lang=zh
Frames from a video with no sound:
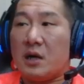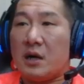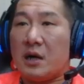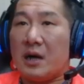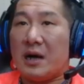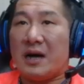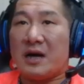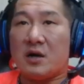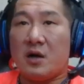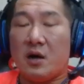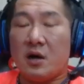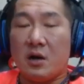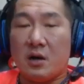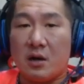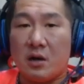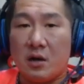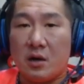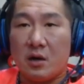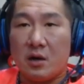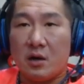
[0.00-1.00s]
啊，你讲
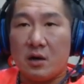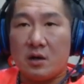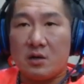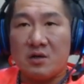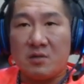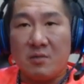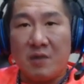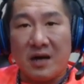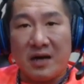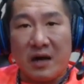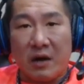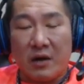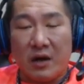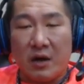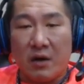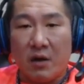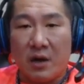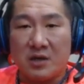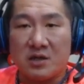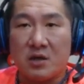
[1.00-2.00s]
即满老
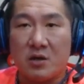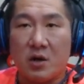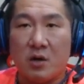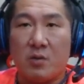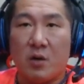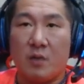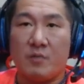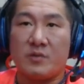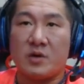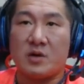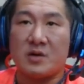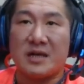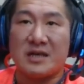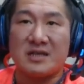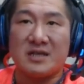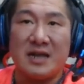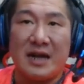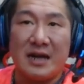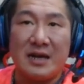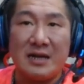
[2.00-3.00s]
龄化社会无毋对，但
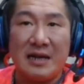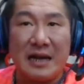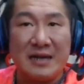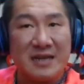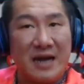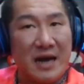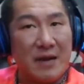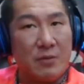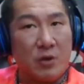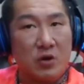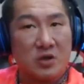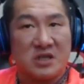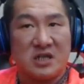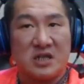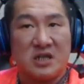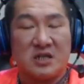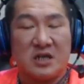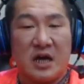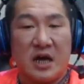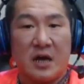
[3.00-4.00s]
是咱咱遮无
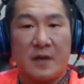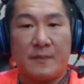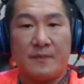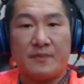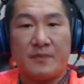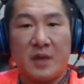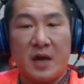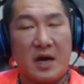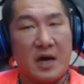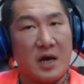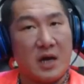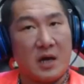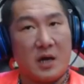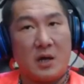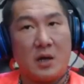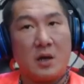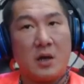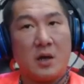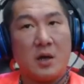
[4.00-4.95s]
死呢，诶，